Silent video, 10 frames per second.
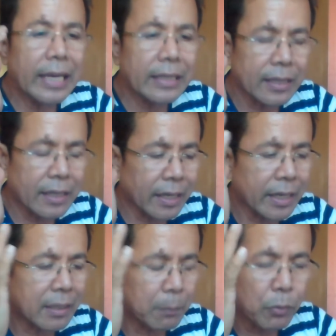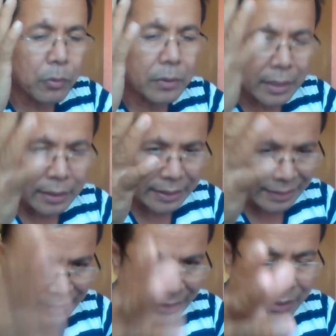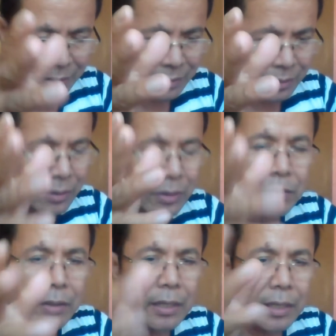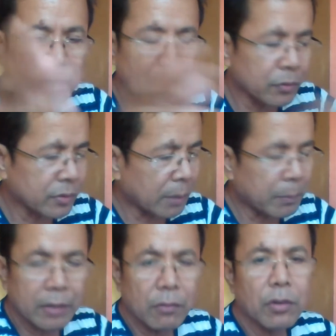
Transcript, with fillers: itinanggay na po ng skill yung kanilang usapan.